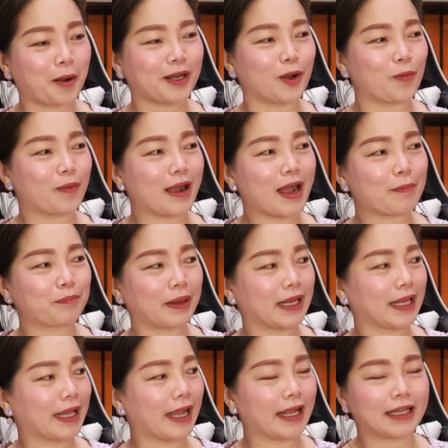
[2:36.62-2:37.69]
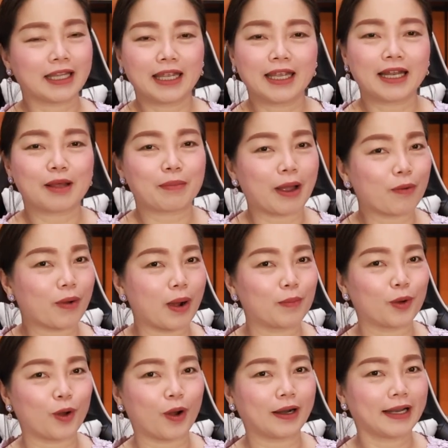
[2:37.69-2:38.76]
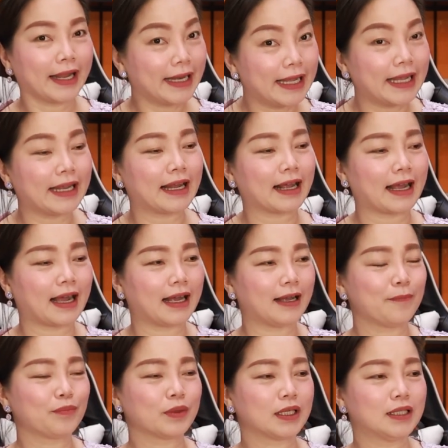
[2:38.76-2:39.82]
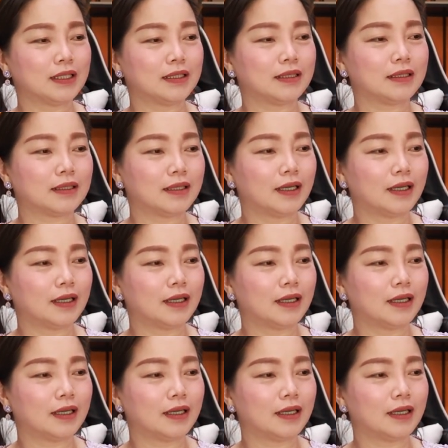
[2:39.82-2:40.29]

ก็ถือว่าเป็นเคสที่ระบายความร้อนได้ดีนะคะ คือ